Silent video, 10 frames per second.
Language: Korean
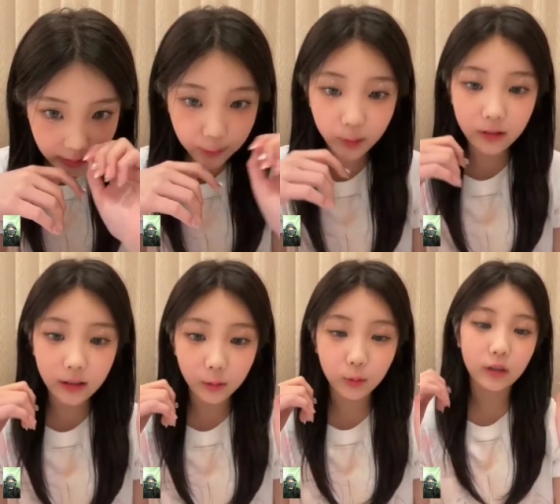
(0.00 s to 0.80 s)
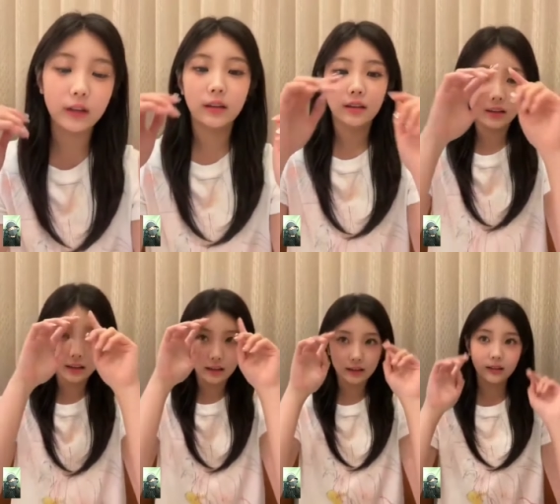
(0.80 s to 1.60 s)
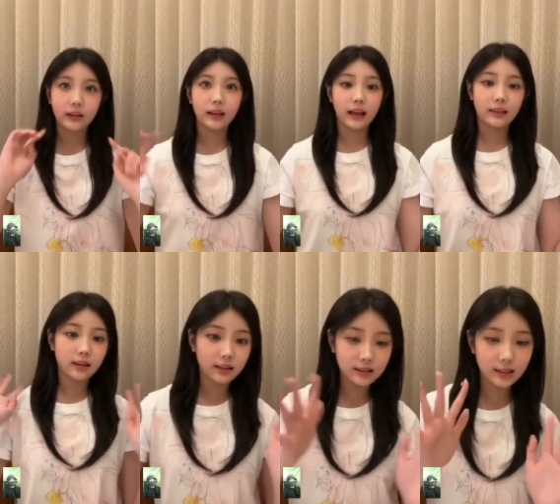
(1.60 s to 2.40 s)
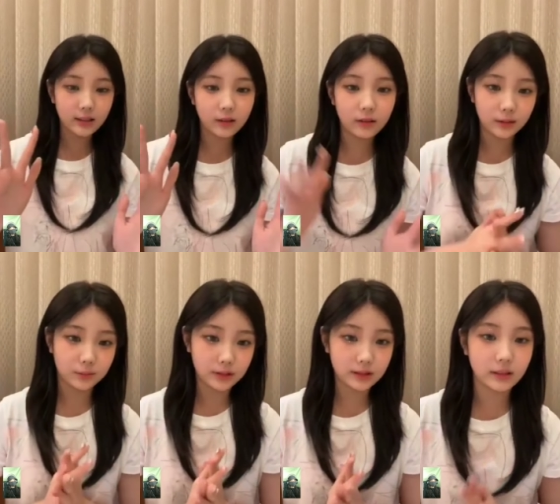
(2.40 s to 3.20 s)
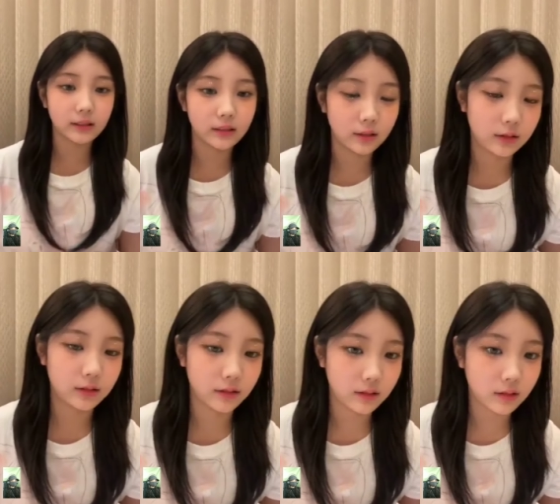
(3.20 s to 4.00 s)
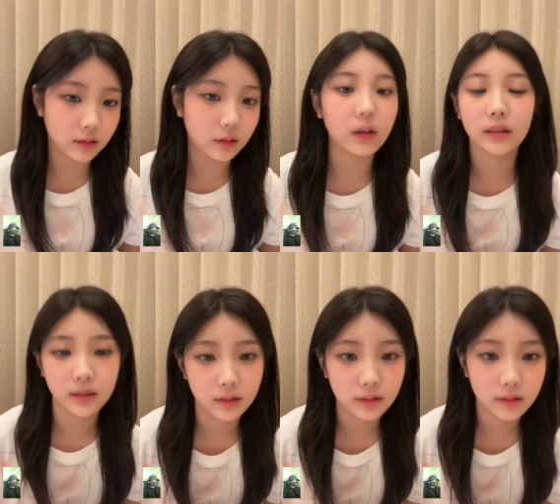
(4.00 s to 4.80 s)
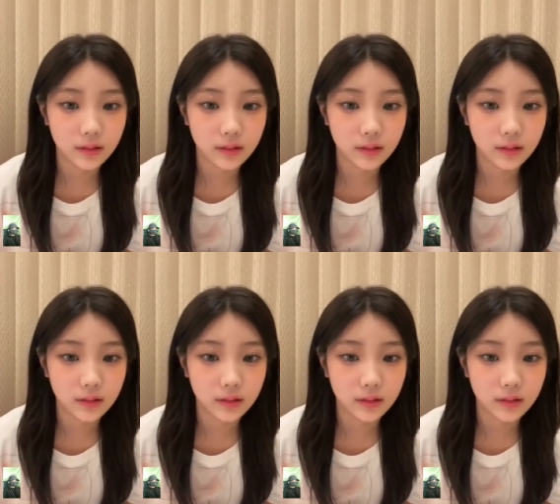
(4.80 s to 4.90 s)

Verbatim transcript: 니먼하우가 약간 안녕하세요랑 비슷한 것 같아요.